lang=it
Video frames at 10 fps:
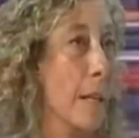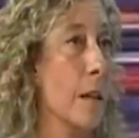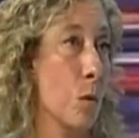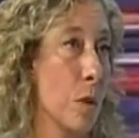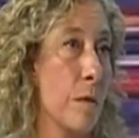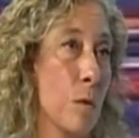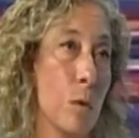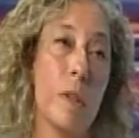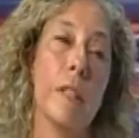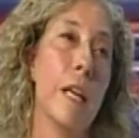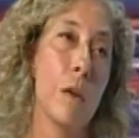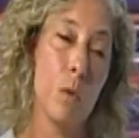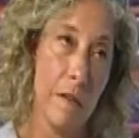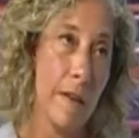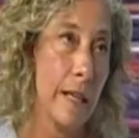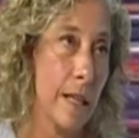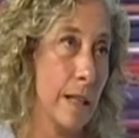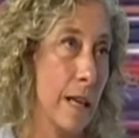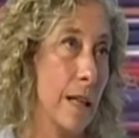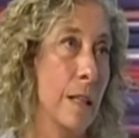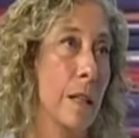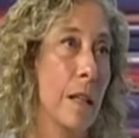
di alcuni frutti, di alcune varietà